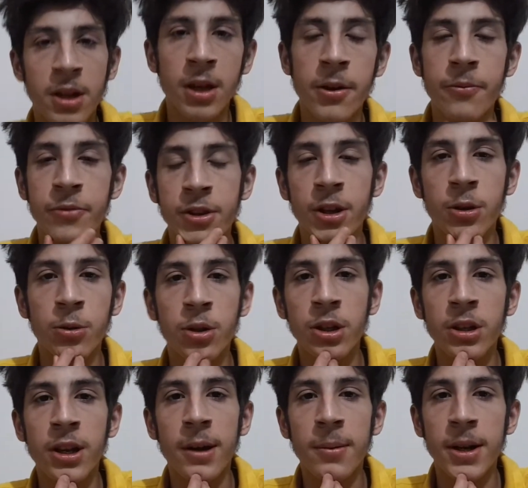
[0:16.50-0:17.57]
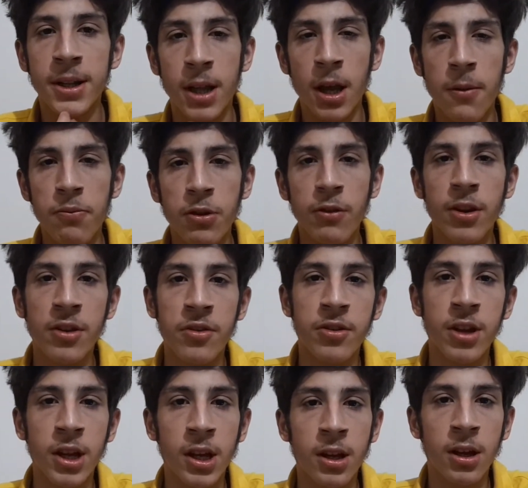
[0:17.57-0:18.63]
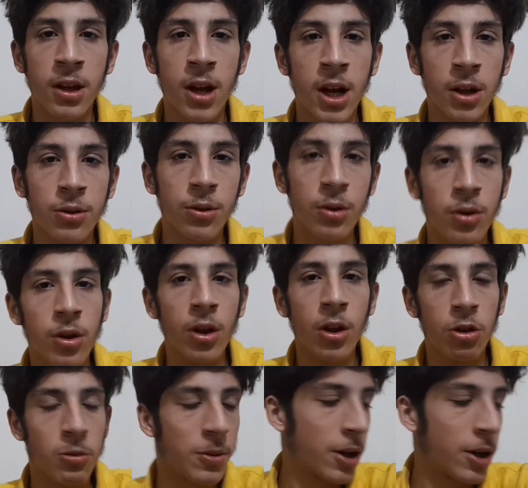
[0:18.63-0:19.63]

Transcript: में ना लिट्टू की ड्रामा आता है वेंसडे के रात को तो